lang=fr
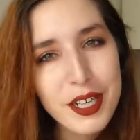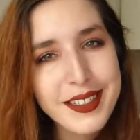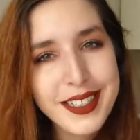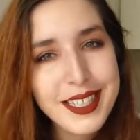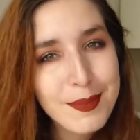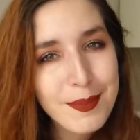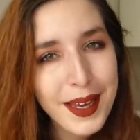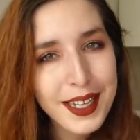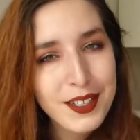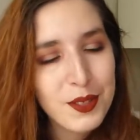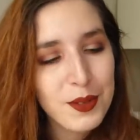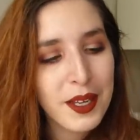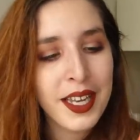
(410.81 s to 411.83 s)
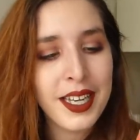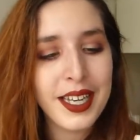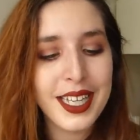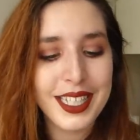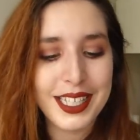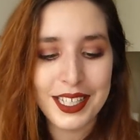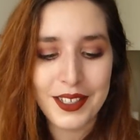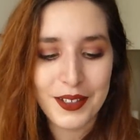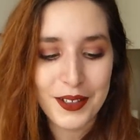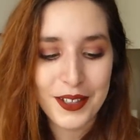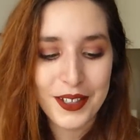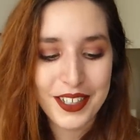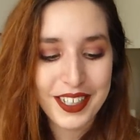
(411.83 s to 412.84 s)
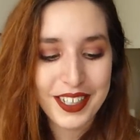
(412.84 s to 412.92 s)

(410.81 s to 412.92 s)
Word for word: elle était hyper actuelle et euh,